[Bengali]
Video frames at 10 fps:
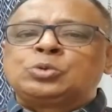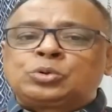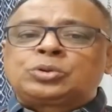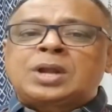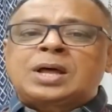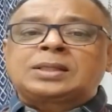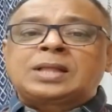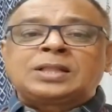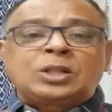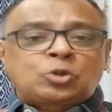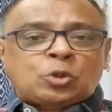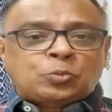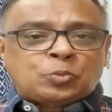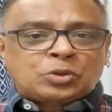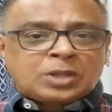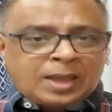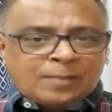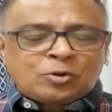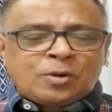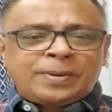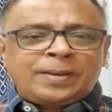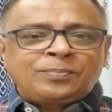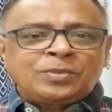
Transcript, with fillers: দূতরা তাদের তৎপরতা কেমন হবে